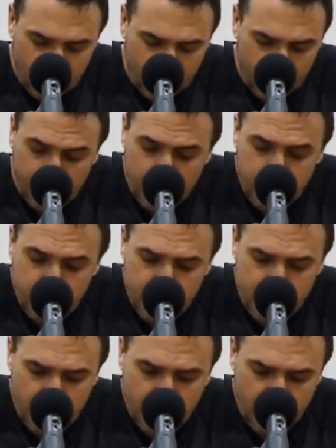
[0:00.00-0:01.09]
na tej
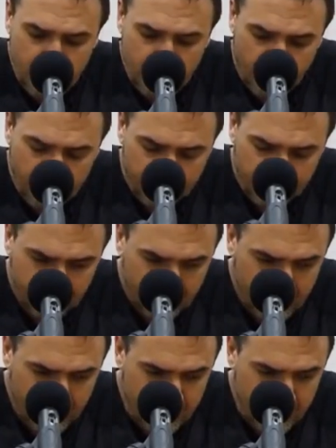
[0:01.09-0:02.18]
pustyni,
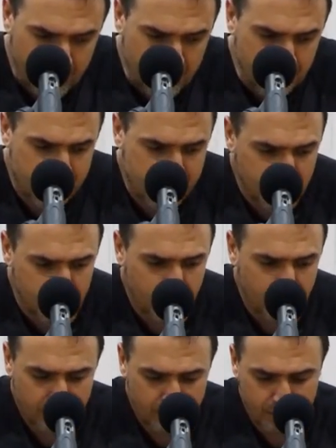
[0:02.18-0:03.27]
że idziemy sami
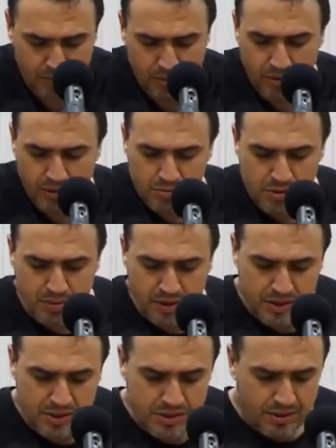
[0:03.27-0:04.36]
tą doliną
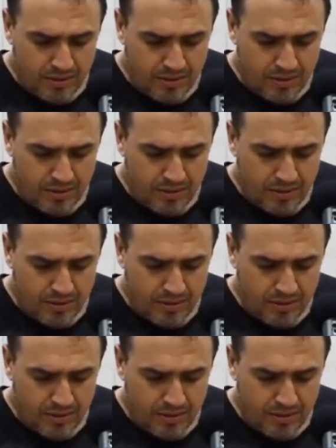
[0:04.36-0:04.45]
śmierci.